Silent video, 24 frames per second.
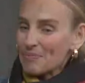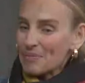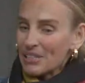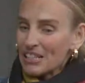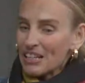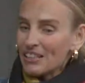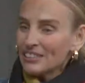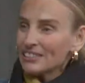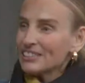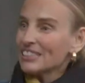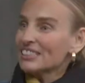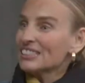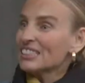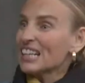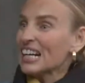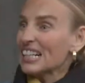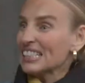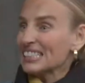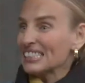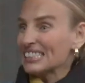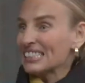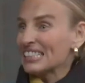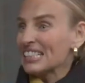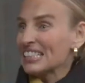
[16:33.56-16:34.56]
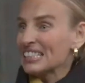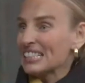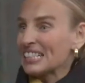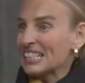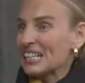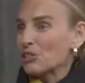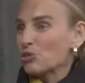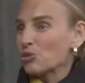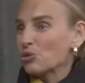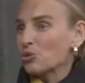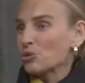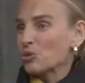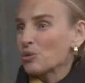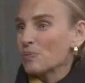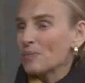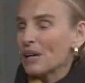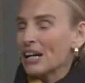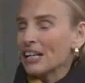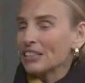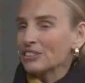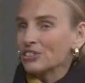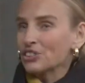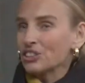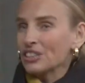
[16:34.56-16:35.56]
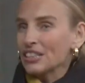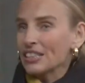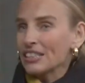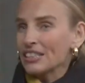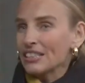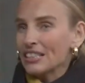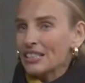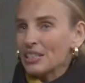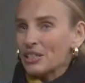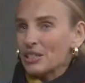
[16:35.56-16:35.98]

biraz da takdir ederek çünkü bence